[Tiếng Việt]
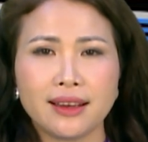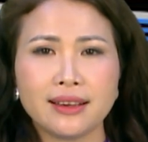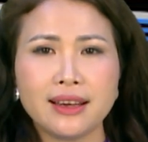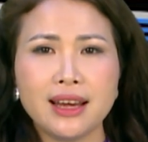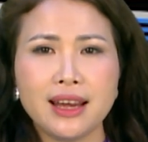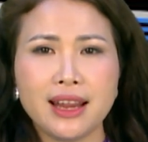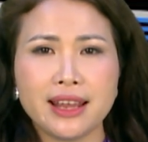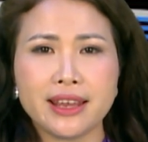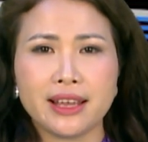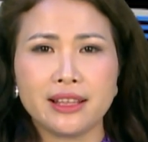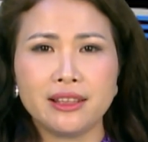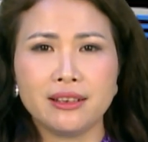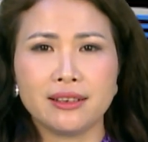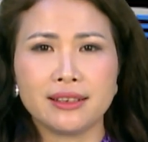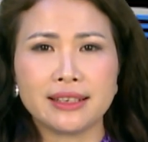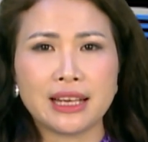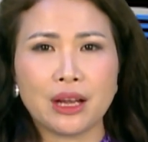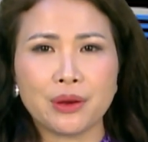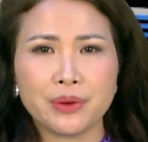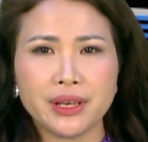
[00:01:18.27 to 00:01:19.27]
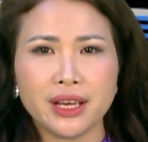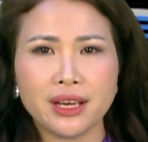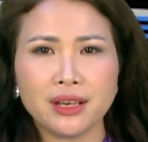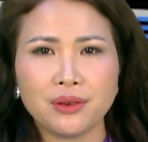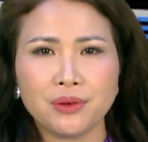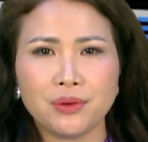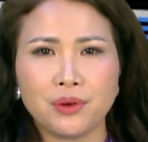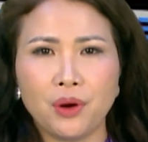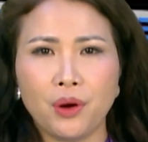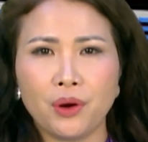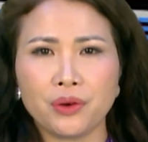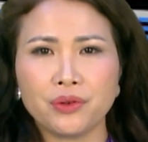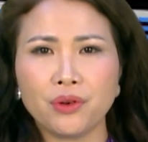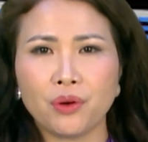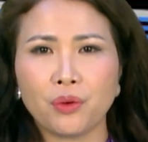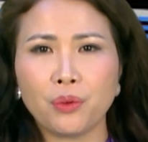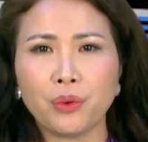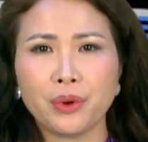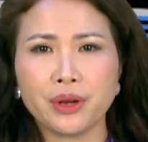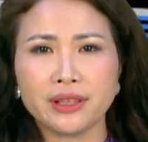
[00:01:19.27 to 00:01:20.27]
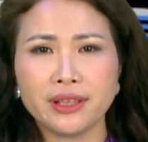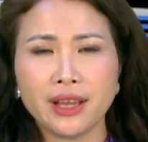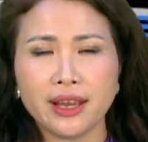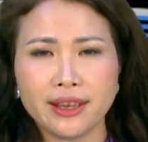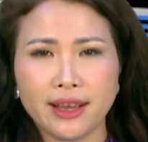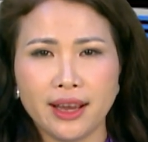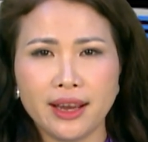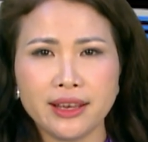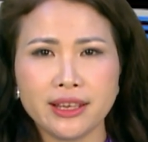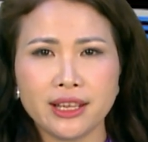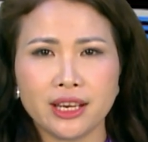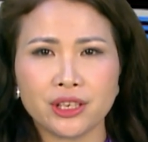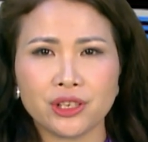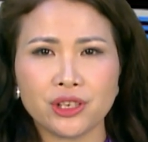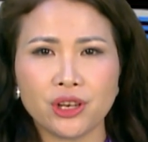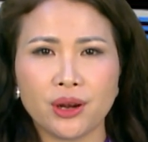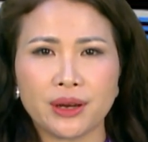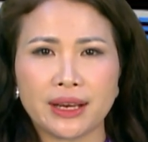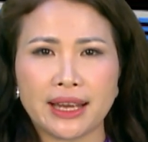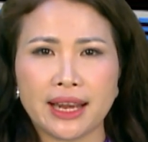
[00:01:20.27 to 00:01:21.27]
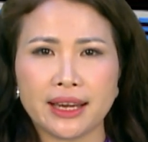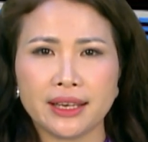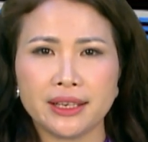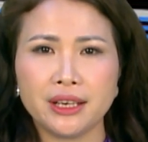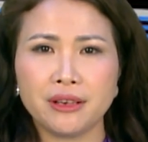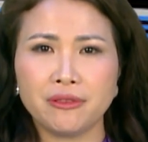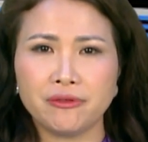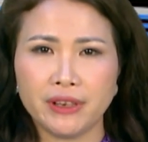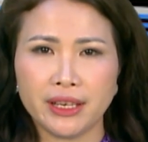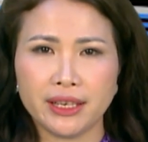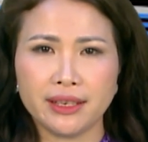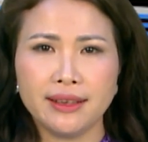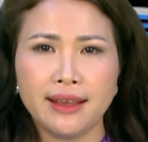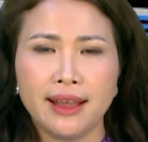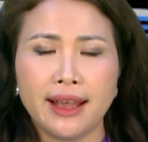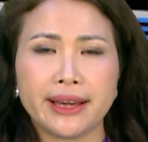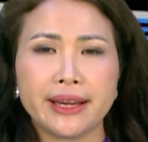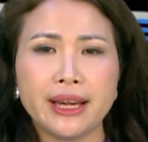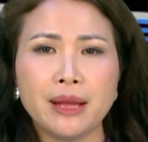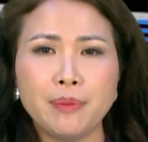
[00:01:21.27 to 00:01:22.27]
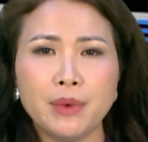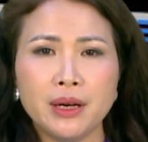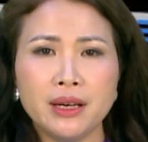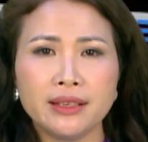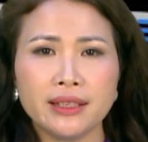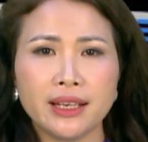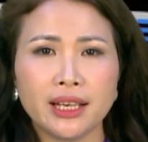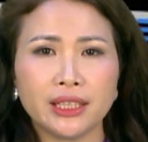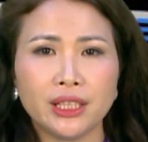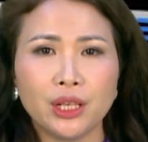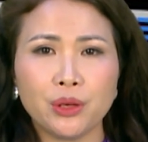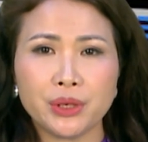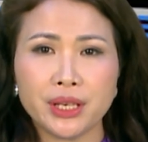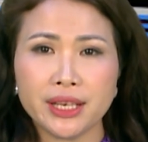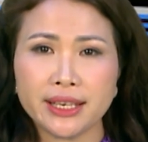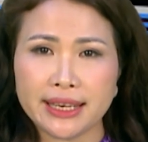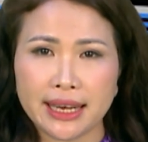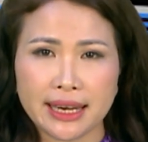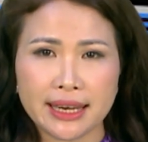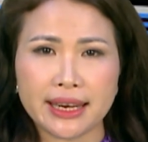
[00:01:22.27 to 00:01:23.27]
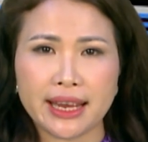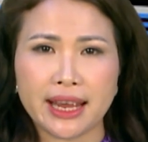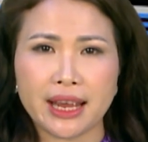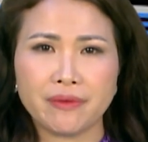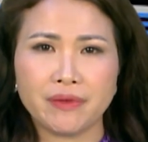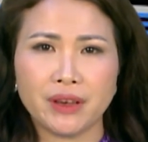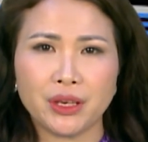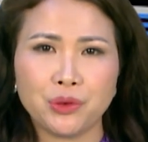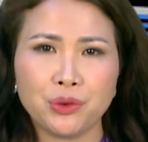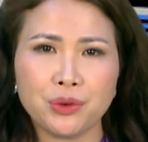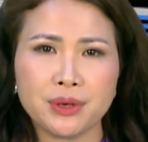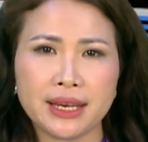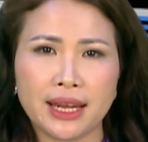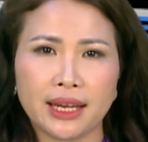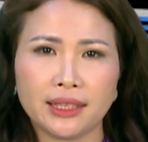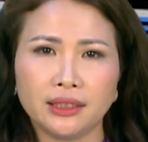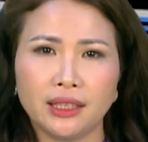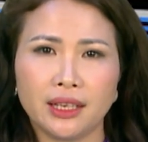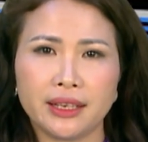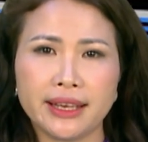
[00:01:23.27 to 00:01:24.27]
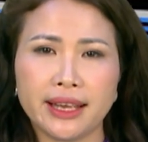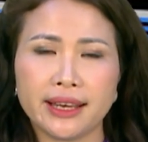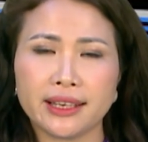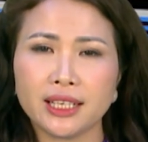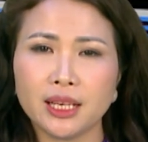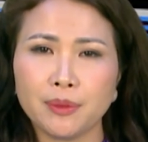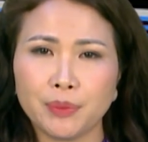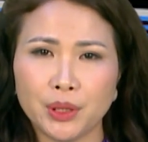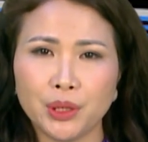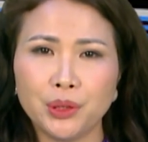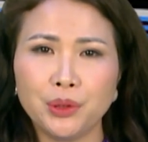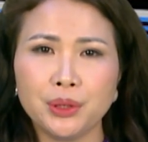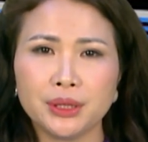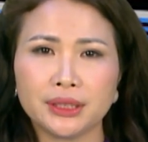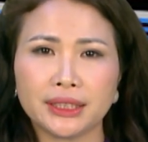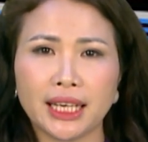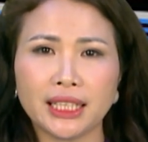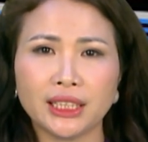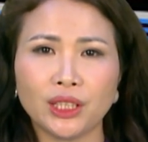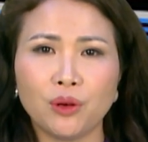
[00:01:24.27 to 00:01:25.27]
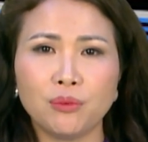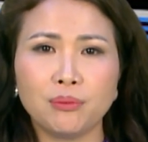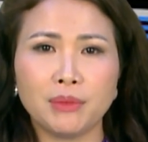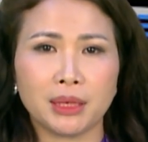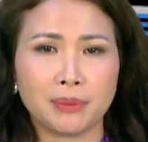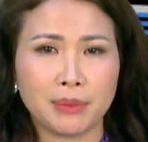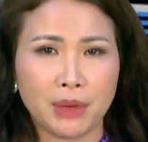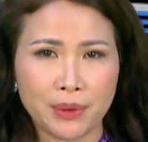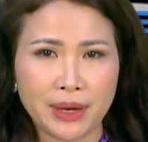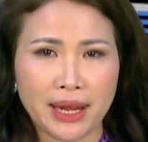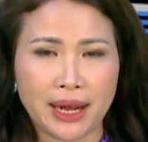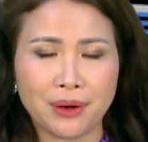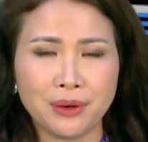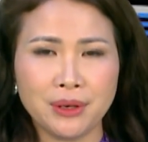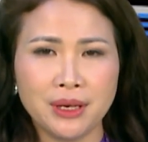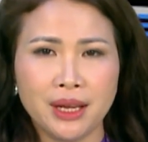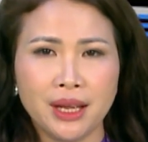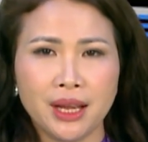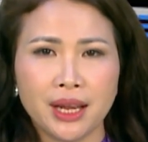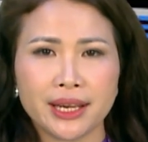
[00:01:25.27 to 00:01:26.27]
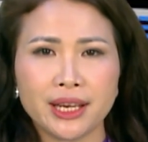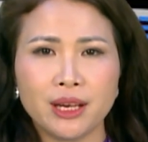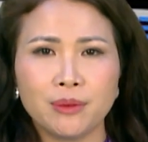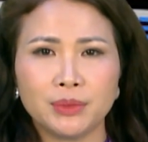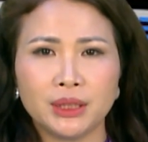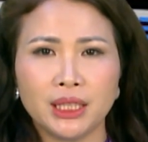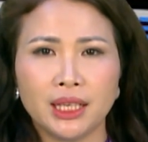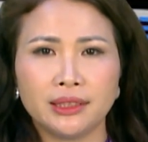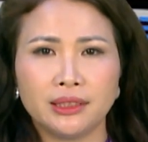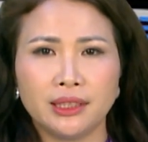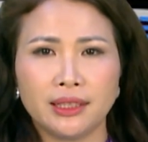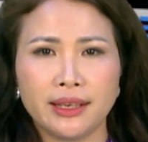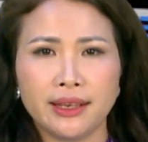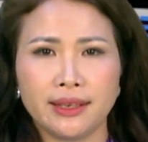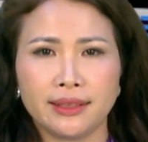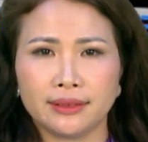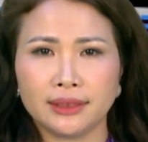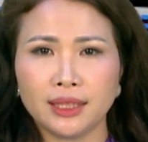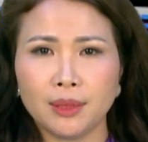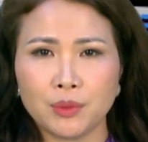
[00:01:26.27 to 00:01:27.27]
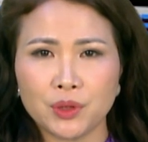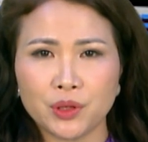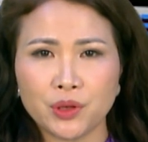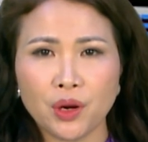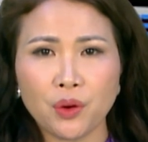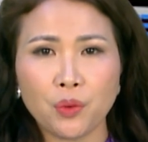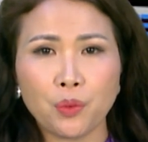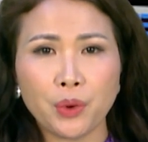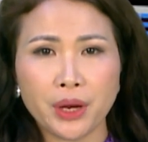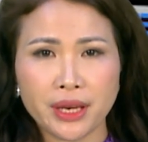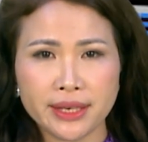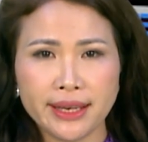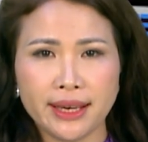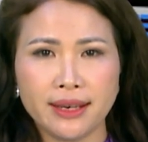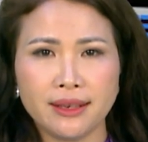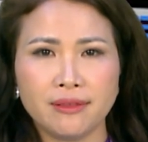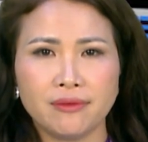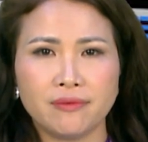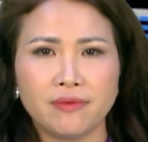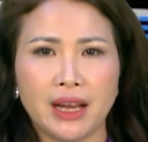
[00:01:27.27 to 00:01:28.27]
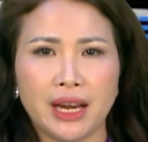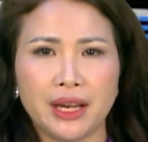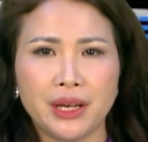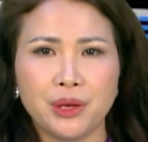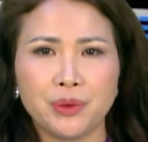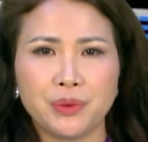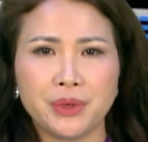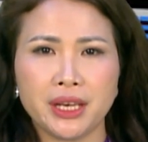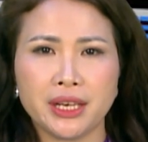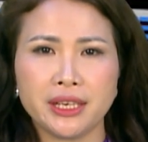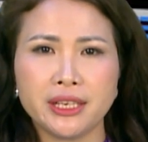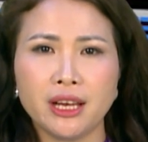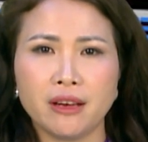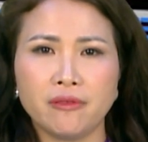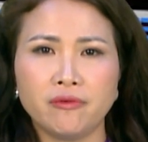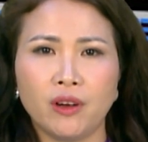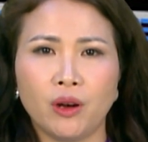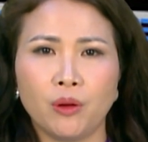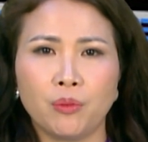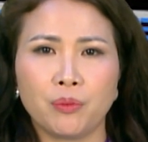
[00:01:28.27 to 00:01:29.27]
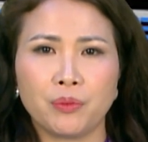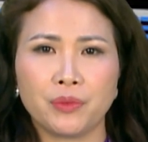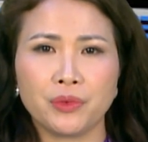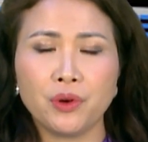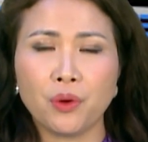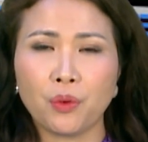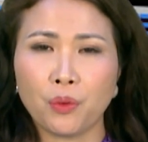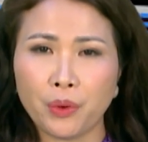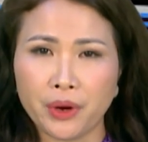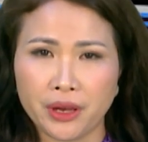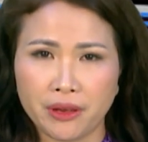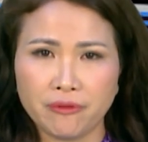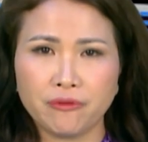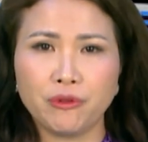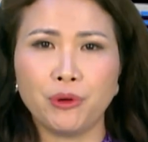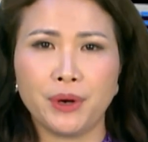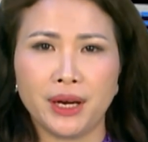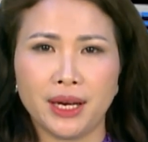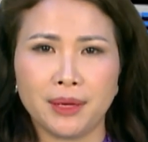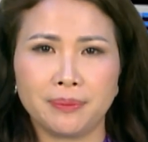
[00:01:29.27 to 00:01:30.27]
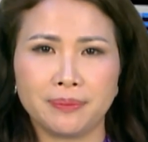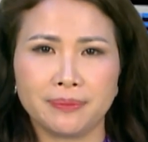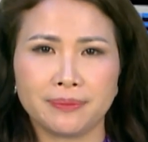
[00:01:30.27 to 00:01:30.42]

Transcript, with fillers: Đây là giải thưởng cao nhất của Hội Đột quỵ Thế giới dành cho các đơn vị đáp ứng các tiêu chí khắt khe về rút ngắn thời gian cấp cứu, tái thông mạch máu não, đồng thời thực hiện tầm soát nguyên nhân và điều trị dự phòng đột quỵ phù hợp.